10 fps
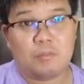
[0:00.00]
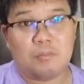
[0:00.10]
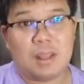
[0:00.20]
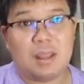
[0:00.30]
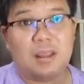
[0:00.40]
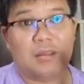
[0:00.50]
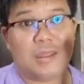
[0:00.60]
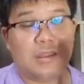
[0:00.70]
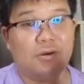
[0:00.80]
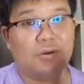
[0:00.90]
มี
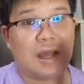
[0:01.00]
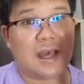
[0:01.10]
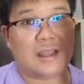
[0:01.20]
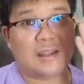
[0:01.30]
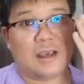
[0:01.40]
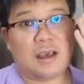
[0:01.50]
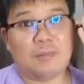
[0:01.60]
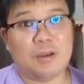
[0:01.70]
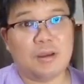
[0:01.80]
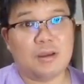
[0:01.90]
4 ช่องทางนะครับ
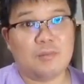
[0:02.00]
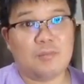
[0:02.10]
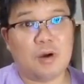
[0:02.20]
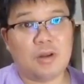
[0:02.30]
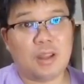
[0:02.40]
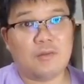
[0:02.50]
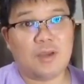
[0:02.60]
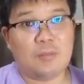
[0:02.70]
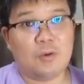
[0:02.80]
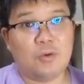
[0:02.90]
คือบล็อกดิจิ
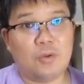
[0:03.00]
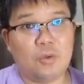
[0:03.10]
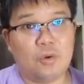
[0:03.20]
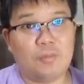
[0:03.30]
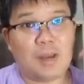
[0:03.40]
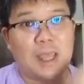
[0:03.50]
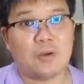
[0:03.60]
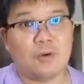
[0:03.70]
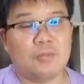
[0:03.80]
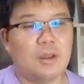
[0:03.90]
a c ล b o o k y o u t ไล
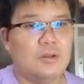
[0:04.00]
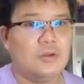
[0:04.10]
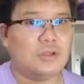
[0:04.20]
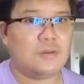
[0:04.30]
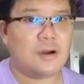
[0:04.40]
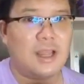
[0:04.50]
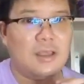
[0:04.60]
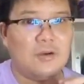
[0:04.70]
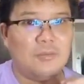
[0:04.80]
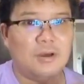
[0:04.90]
น์กลุ่มโดยเฉพาะไล
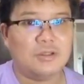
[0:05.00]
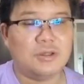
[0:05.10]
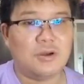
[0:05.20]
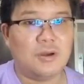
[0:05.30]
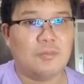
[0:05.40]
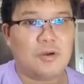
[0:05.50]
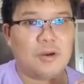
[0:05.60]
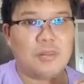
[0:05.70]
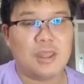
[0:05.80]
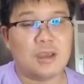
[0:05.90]
น์กลุ่มเราชื่อ
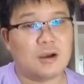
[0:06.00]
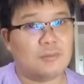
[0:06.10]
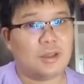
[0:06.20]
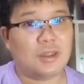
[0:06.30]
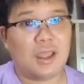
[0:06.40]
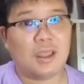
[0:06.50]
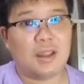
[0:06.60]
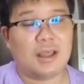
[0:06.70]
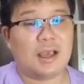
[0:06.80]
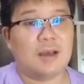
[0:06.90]
Cryptocurrency Community
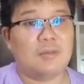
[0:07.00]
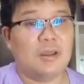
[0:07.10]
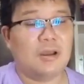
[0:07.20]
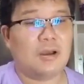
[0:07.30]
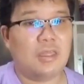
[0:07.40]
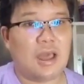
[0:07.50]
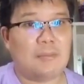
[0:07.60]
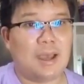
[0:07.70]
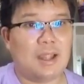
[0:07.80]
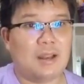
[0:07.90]
นะครับ ก็สา
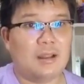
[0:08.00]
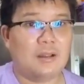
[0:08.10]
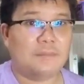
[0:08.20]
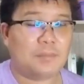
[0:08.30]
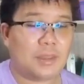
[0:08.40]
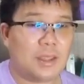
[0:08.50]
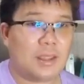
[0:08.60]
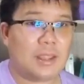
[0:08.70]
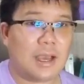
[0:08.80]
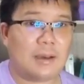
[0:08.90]
มารถ
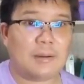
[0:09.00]
ที่จะ